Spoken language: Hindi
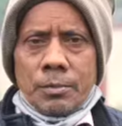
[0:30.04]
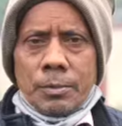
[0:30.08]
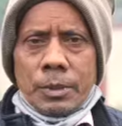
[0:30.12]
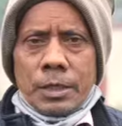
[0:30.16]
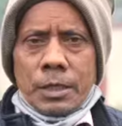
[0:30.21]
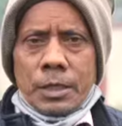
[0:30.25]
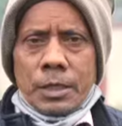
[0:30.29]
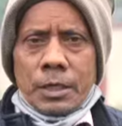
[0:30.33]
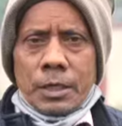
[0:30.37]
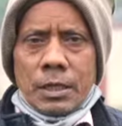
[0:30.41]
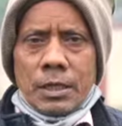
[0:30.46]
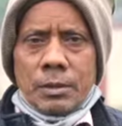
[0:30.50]

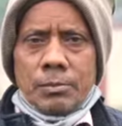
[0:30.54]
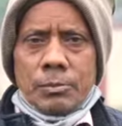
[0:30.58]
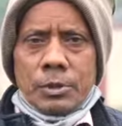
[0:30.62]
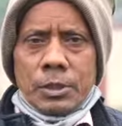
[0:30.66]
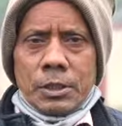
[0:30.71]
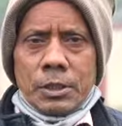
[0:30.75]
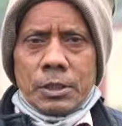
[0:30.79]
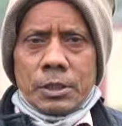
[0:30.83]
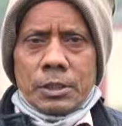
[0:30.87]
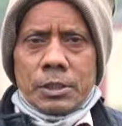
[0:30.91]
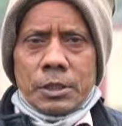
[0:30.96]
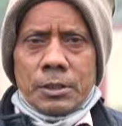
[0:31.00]
मेरा नाम
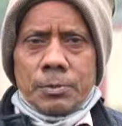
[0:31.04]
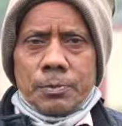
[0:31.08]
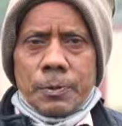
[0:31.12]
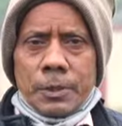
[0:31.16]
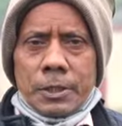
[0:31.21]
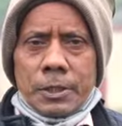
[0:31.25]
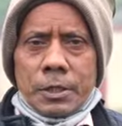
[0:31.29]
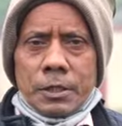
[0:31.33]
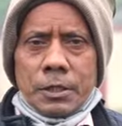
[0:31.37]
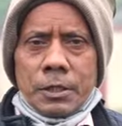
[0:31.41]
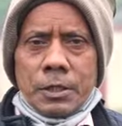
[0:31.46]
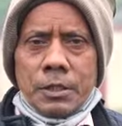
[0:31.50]
दिनेश चंद
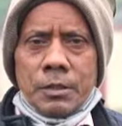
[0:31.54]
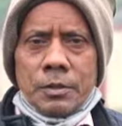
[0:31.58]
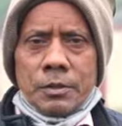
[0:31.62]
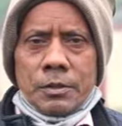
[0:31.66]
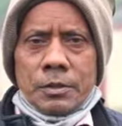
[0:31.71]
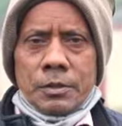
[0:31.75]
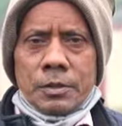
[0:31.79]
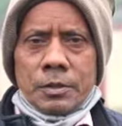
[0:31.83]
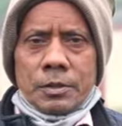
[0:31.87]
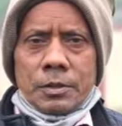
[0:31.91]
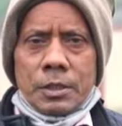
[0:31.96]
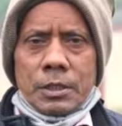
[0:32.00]
पटेल
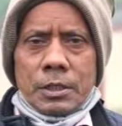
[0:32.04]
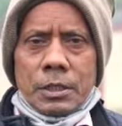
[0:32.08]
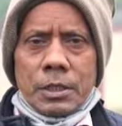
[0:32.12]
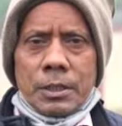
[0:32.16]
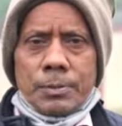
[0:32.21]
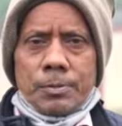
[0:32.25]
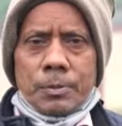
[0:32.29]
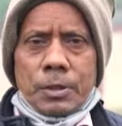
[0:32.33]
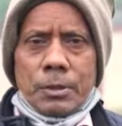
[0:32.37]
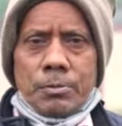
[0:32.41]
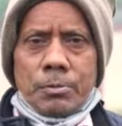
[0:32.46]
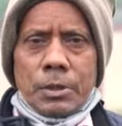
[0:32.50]

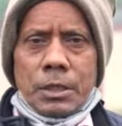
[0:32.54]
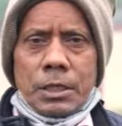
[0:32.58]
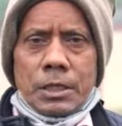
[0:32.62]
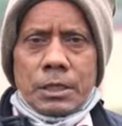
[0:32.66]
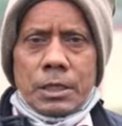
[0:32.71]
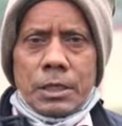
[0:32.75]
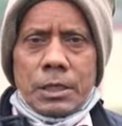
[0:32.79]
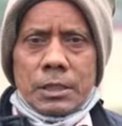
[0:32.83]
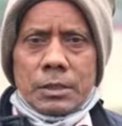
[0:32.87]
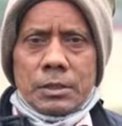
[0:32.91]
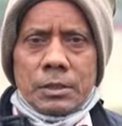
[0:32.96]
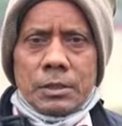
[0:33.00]
सनाब कमला
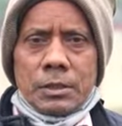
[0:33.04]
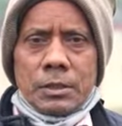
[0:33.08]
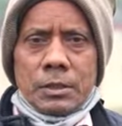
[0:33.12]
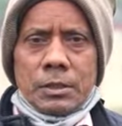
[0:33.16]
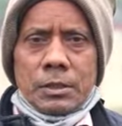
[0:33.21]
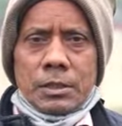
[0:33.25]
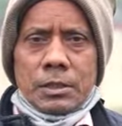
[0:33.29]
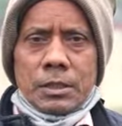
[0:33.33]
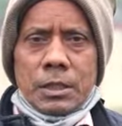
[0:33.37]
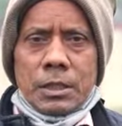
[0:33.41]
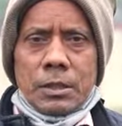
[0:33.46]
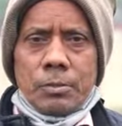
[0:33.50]
दास
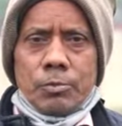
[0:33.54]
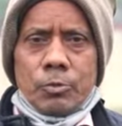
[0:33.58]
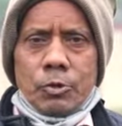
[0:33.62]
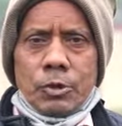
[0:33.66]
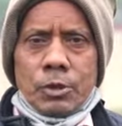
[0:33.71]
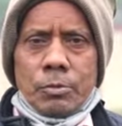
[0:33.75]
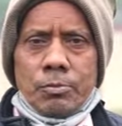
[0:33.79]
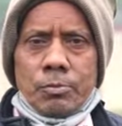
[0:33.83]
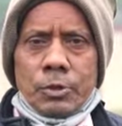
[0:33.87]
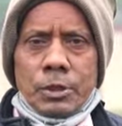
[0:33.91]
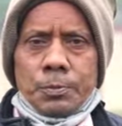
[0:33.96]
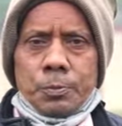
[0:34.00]
ग्राम
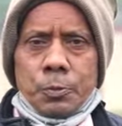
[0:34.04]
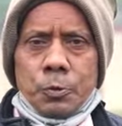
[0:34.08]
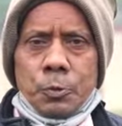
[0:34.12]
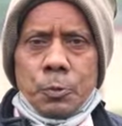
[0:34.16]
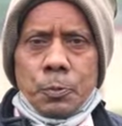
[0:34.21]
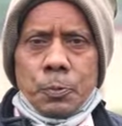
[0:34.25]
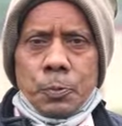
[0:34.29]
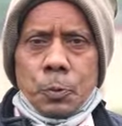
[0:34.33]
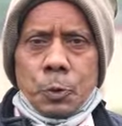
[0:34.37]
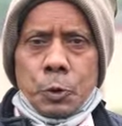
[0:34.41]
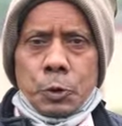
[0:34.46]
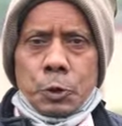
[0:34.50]
मोहम्मदपुर
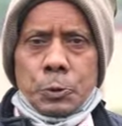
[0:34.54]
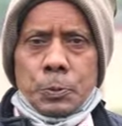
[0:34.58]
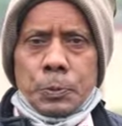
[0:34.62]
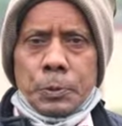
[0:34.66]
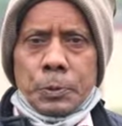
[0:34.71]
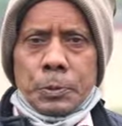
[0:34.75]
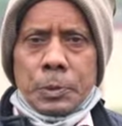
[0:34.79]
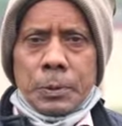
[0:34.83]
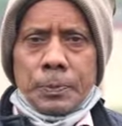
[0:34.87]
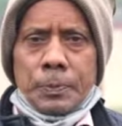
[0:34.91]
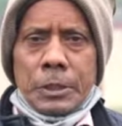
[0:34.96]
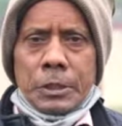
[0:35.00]
पोस्ट
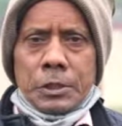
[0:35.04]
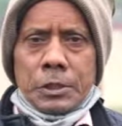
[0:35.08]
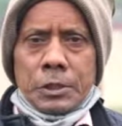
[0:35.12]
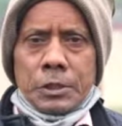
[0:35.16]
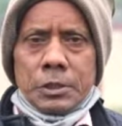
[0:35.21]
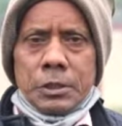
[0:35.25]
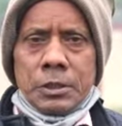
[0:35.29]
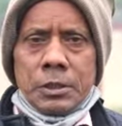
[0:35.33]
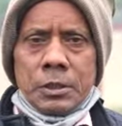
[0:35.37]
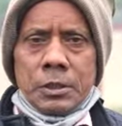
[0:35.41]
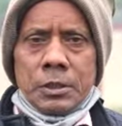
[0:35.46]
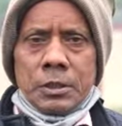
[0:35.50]

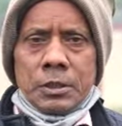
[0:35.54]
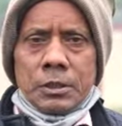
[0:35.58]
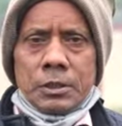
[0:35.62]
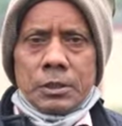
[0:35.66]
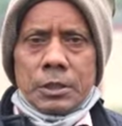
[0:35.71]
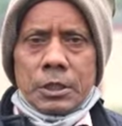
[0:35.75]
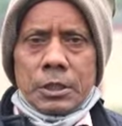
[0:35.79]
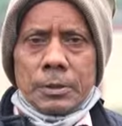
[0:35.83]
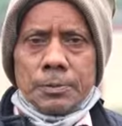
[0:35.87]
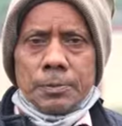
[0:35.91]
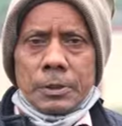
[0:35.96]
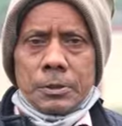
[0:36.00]
पाती
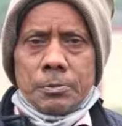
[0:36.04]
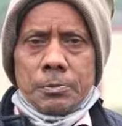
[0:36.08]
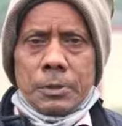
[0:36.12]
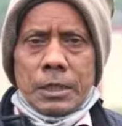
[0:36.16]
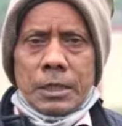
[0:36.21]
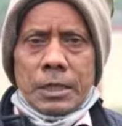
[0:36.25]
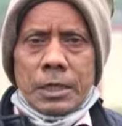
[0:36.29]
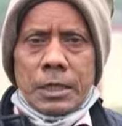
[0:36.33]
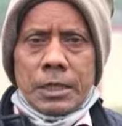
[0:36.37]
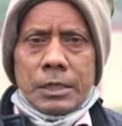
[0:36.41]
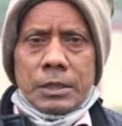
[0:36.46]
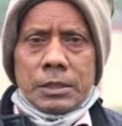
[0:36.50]
जनपद
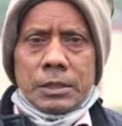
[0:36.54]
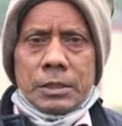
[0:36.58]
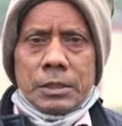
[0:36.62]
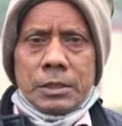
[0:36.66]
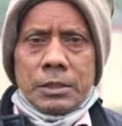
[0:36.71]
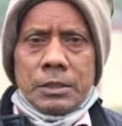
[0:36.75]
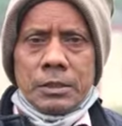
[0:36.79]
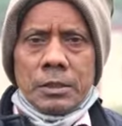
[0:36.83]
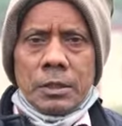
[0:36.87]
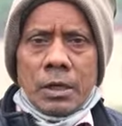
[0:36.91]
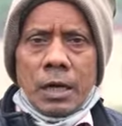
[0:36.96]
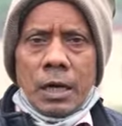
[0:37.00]

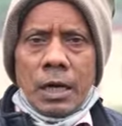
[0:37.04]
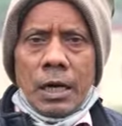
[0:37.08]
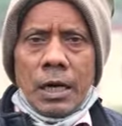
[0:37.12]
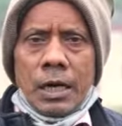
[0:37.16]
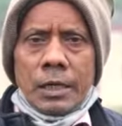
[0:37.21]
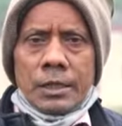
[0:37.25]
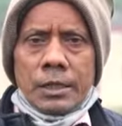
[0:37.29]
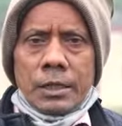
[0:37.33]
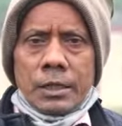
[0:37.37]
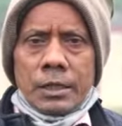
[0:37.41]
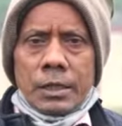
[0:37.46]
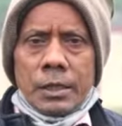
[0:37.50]
महाराजगंज
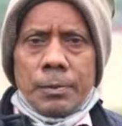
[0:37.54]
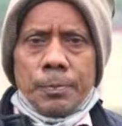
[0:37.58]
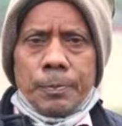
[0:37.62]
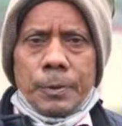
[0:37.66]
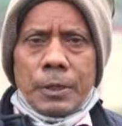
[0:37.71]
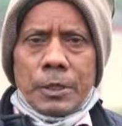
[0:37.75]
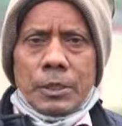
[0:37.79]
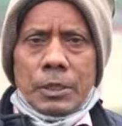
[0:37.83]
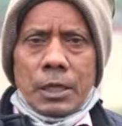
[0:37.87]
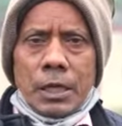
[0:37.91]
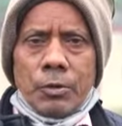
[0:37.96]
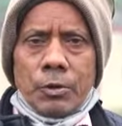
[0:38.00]
खाद निगम
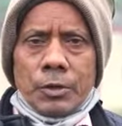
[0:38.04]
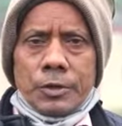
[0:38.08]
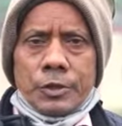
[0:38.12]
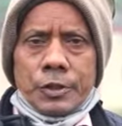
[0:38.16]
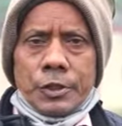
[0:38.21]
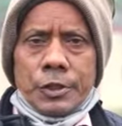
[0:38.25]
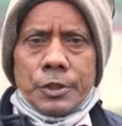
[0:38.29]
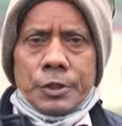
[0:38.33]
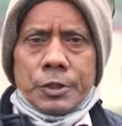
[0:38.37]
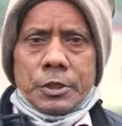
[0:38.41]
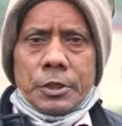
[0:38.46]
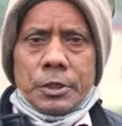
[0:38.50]
पर तावल
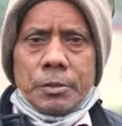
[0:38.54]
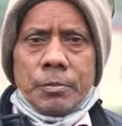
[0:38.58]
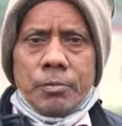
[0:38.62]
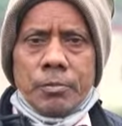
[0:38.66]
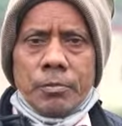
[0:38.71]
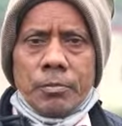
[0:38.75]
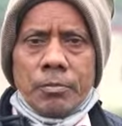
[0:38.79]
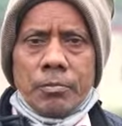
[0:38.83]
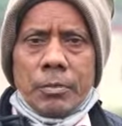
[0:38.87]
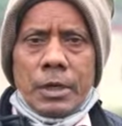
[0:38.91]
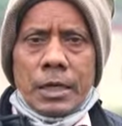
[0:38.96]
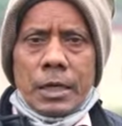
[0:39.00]
सेंटर
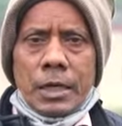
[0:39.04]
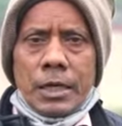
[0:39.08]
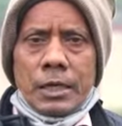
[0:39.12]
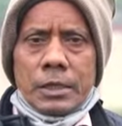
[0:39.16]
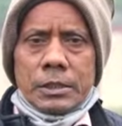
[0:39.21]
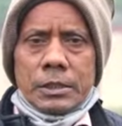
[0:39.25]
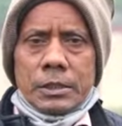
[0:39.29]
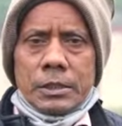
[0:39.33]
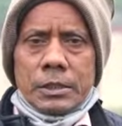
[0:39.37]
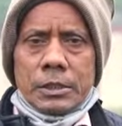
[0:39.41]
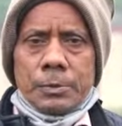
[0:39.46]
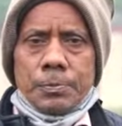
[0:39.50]

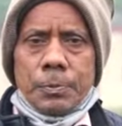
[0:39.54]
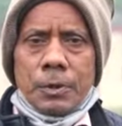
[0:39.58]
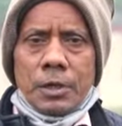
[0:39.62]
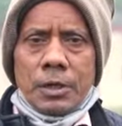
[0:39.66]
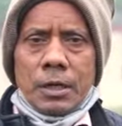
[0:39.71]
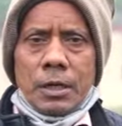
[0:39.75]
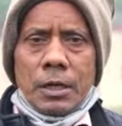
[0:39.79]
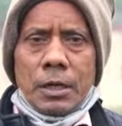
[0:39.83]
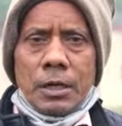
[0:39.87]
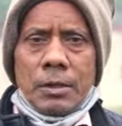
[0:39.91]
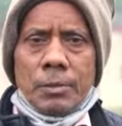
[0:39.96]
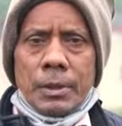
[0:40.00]
महाराजगंज
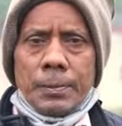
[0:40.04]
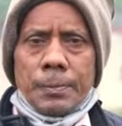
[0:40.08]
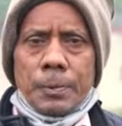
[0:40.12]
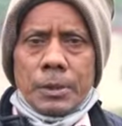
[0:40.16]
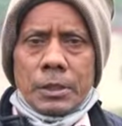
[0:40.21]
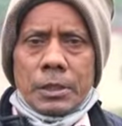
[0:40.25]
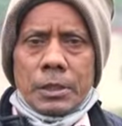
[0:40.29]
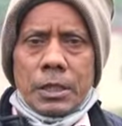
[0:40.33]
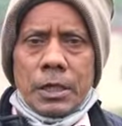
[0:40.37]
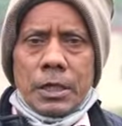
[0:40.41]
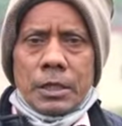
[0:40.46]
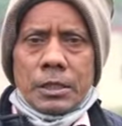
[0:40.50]
पर हम
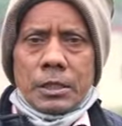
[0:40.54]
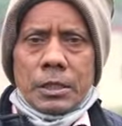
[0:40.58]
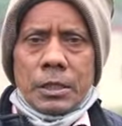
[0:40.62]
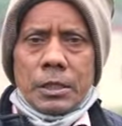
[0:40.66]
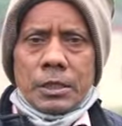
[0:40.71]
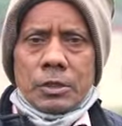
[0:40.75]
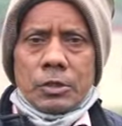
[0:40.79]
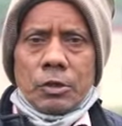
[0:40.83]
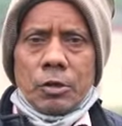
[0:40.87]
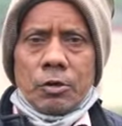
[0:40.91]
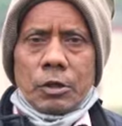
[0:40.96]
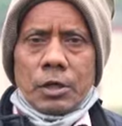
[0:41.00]
अपने धान
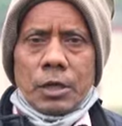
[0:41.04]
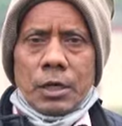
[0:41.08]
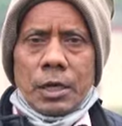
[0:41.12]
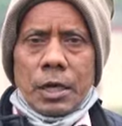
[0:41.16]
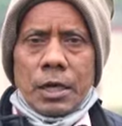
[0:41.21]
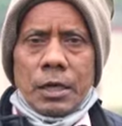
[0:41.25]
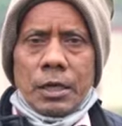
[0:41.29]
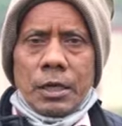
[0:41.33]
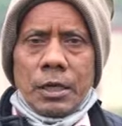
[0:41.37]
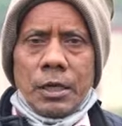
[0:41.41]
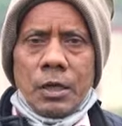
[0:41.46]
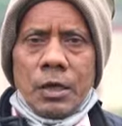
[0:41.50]
का तौल
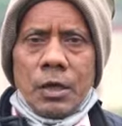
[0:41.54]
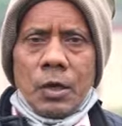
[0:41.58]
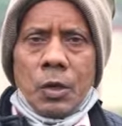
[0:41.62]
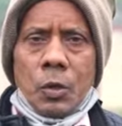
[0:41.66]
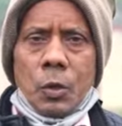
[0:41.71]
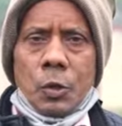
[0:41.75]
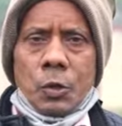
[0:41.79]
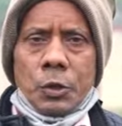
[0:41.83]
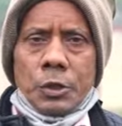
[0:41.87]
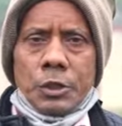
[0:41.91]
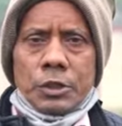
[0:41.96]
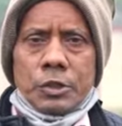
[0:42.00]
कराए
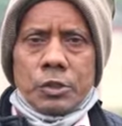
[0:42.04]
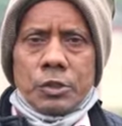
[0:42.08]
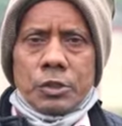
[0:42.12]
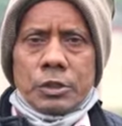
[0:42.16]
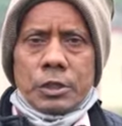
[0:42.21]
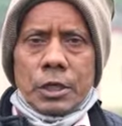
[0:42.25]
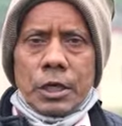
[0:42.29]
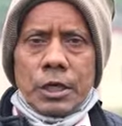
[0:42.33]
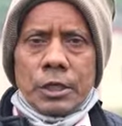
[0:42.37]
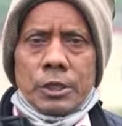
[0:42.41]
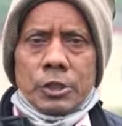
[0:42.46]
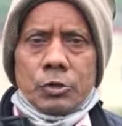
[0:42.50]

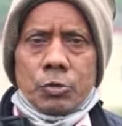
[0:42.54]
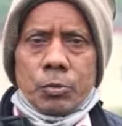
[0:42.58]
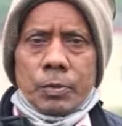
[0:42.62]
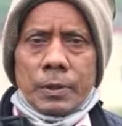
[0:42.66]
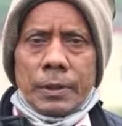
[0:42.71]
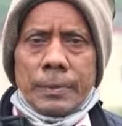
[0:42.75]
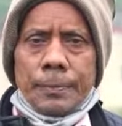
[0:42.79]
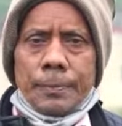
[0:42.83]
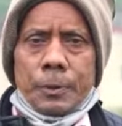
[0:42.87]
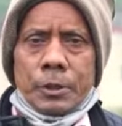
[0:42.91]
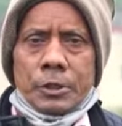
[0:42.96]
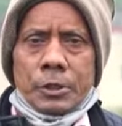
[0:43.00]
1940
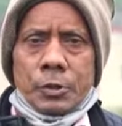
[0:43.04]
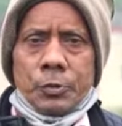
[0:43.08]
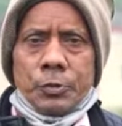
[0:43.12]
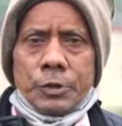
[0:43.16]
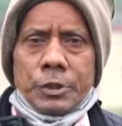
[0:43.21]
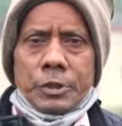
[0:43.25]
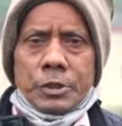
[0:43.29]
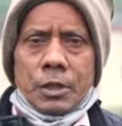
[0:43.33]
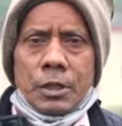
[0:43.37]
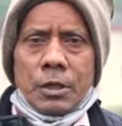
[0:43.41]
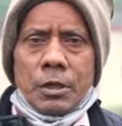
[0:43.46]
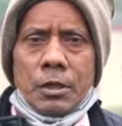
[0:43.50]
रुपया प्रति
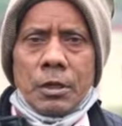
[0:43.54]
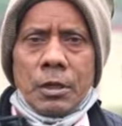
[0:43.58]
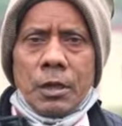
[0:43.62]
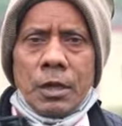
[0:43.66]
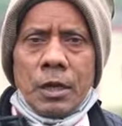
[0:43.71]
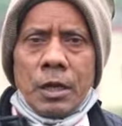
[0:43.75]
क्विंटल